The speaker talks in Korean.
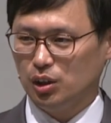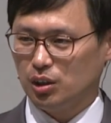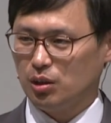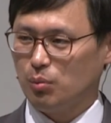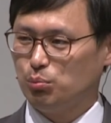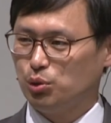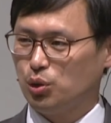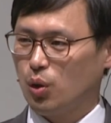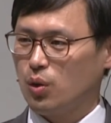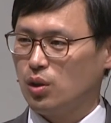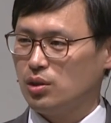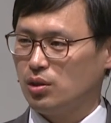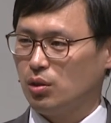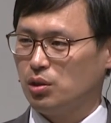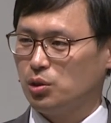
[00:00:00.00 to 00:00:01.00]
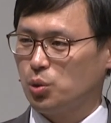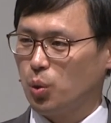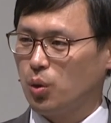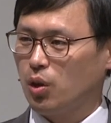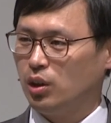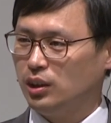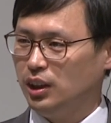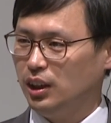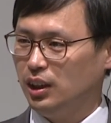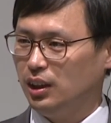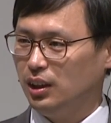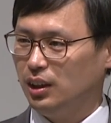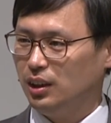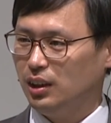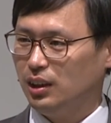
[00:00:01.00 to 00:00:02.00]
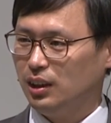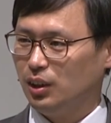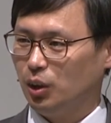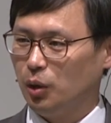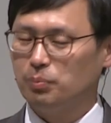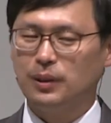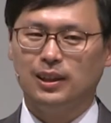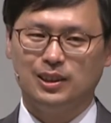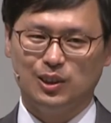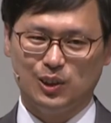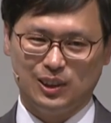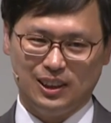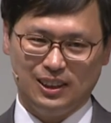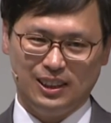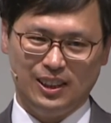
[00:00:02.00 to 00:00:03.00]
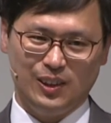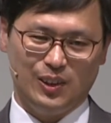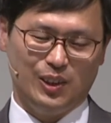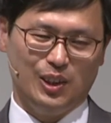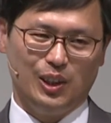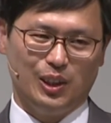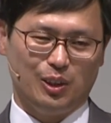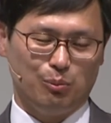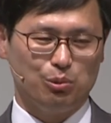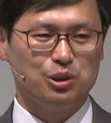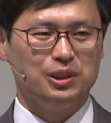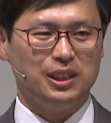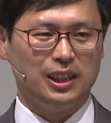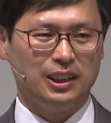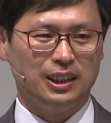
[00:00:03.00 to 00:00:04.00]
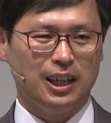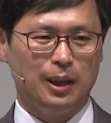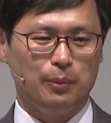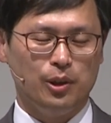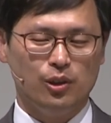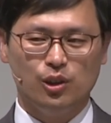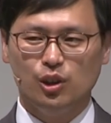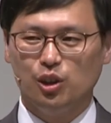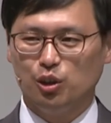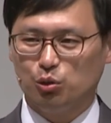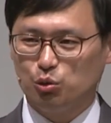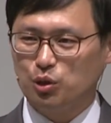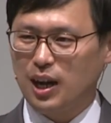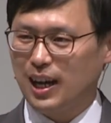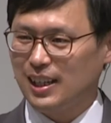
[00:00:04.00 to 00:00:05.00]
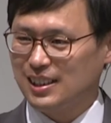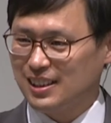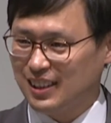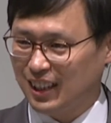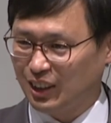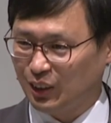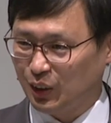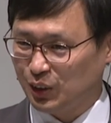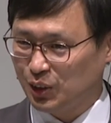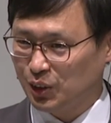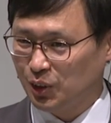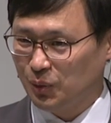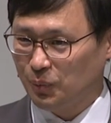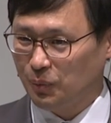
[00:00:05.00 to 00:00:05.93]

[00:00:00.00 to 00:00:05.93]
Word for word: 그럼 무조건성은 조건이 없다는 거잖아요. 무슨 얘기냐 하면 누가 하신다는 거죠?